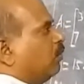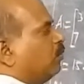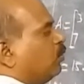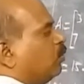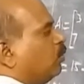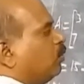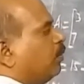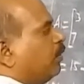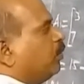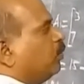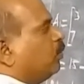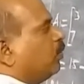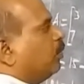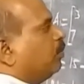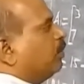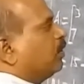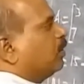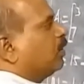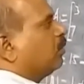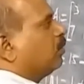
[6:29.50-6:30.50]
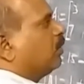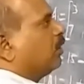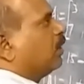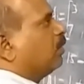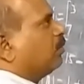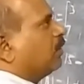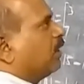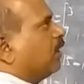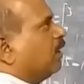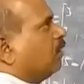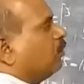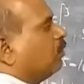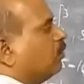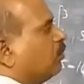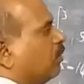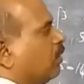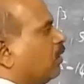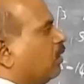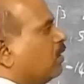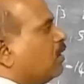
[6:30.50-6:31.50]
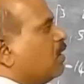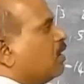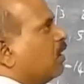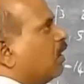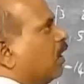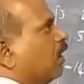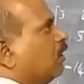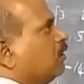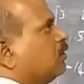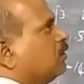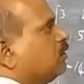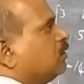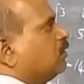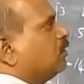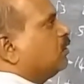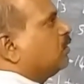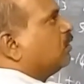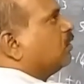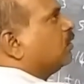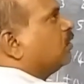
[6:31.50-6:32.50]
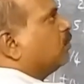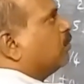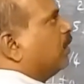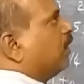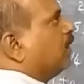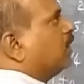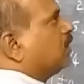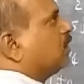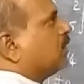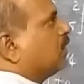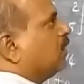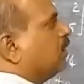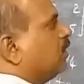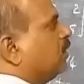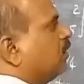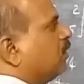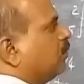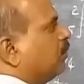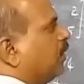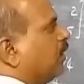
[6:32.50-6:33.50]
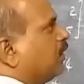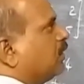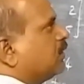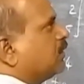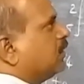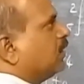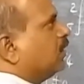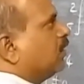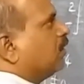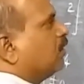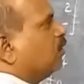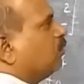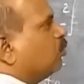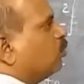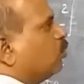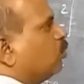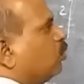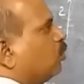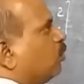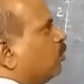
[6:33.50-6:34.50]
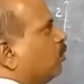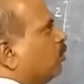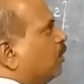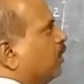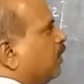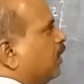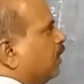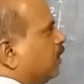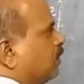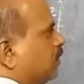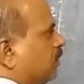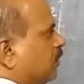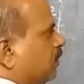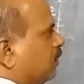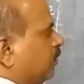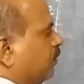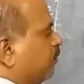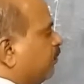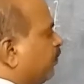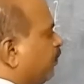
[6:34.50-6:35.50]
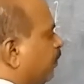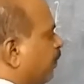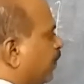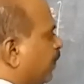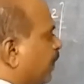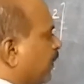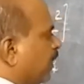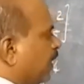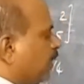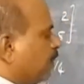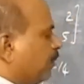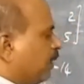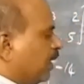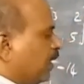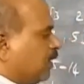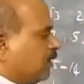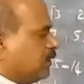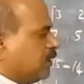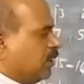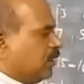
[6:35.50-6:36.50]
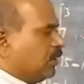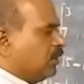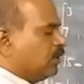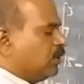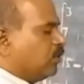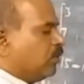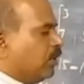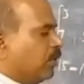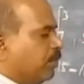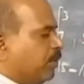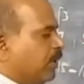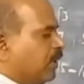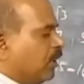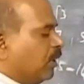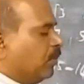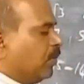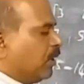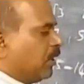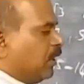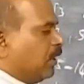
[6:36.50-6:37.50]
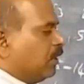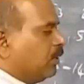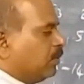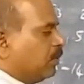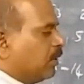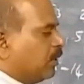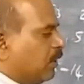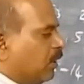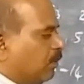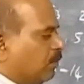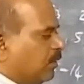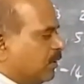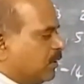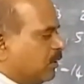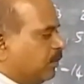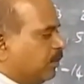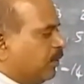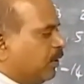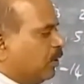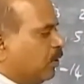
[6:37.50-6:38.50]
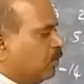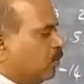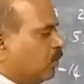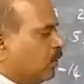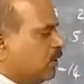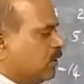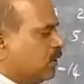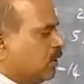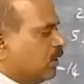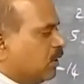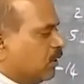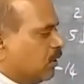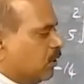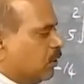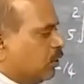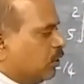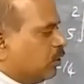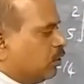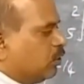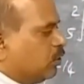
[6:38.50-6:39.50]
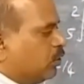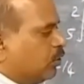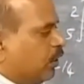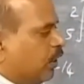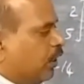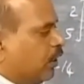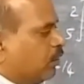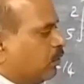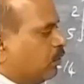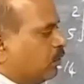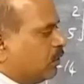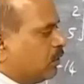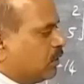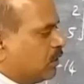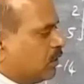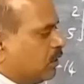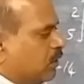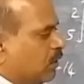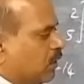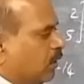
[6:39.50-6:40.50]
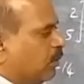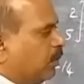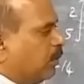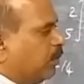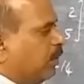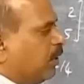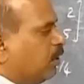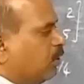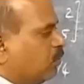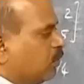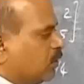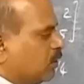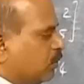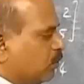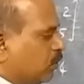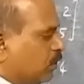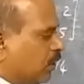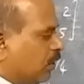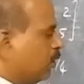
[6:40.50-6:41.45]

அப்போ ஒன் பை ஒன்றை பெருக்கணும்னா நமக்கு என்ன வரும்னா அஞ்சு மைனஸ் ரெண்டு மைனஸ் ஏழு மூணு இப்படி கிடச்சிருச்சு இப்போ நான் என்ன செய்கிறேன் இதனுடைய பெருக்கள் பார்க்குறேன் எது பெருக்குன்னா ஃபஸ்ட்டு பி இன்வர்ஸ் இன்ட்டு ஏ இன்வர்ஸ் அப்போ பி இன்வர்ஸை முதல்